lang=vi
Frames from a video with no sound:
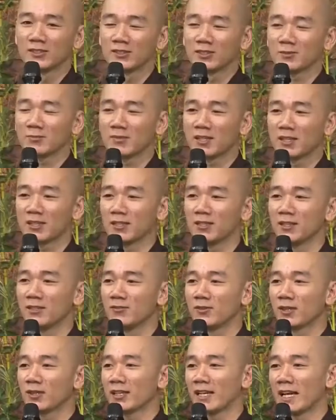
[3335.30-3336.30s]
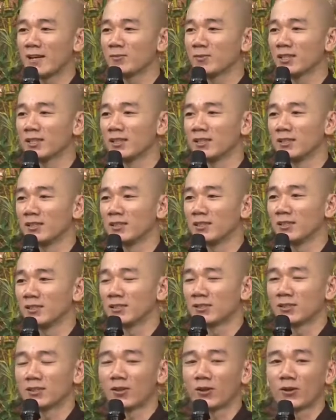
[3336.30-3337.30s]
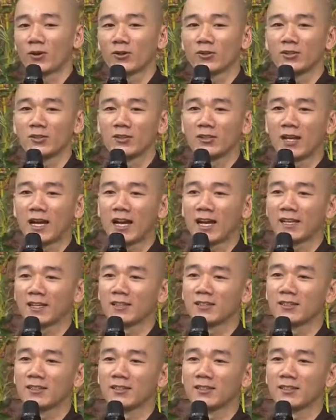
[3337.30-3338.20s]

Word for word: Nhưng mà người Việt Nam thì nói hai cái